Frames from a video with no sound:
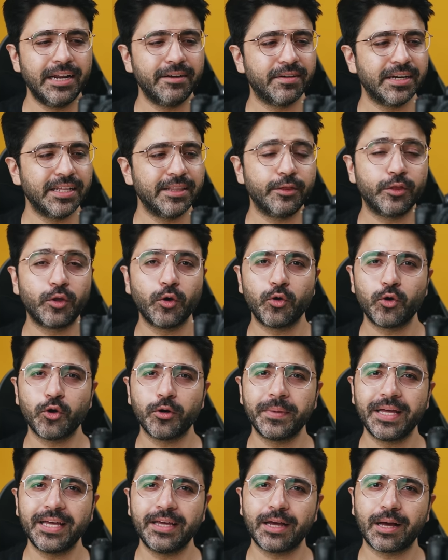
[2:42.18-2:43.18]
एंड इवन इन
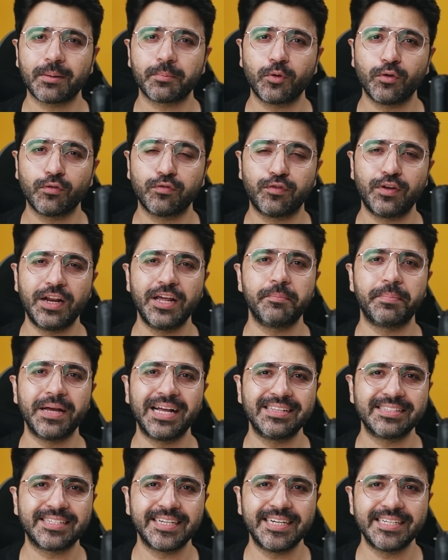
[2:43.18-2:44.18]
दोनों में ही आपको फ्लिप
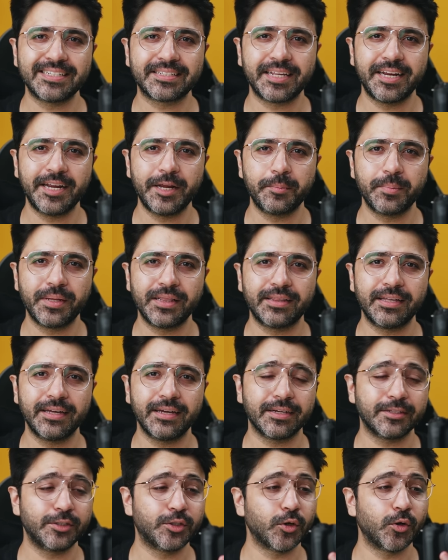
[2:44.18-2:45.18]
डी स्क्रीन मिलती
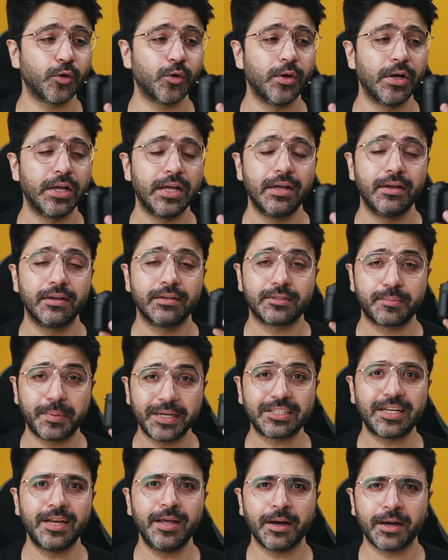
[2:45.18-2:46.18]
है जो
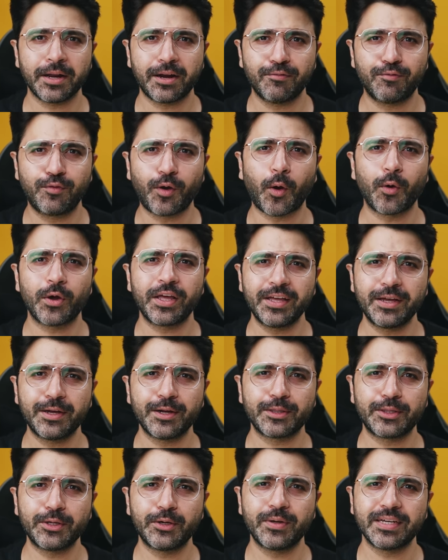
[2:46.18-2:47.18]
स्पेशली अगर आप ब्लॉगिंग
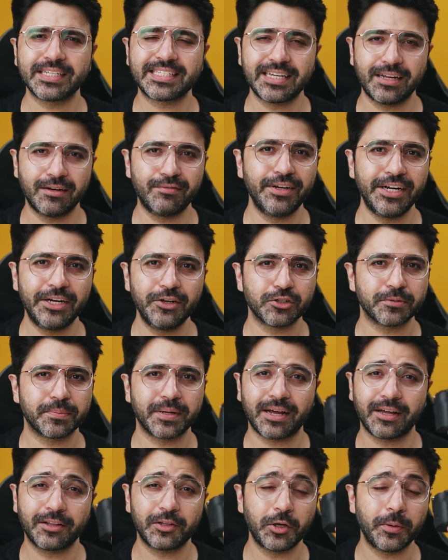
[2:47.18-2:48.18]
करते हो या सेल्फ वीडियोज़
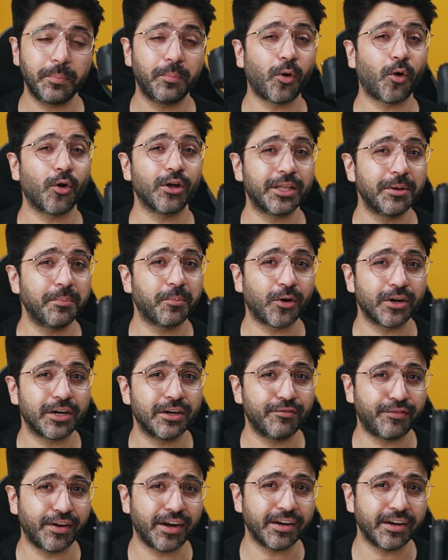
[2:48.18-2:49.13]
बनाते हो बहुत इंपॉर्टेंट